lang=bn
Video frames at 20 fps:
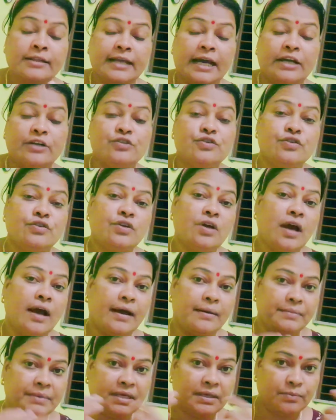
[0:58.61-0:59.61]
তার জন্য
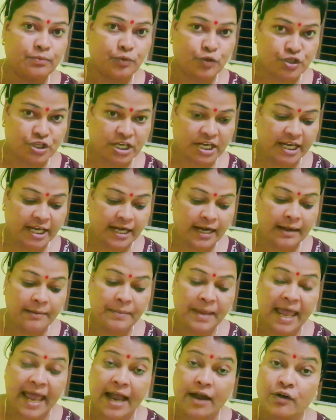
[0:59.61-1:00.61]
আমি বসে গেলাম
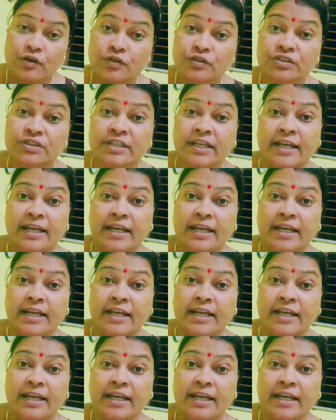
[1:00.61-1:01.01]
এখন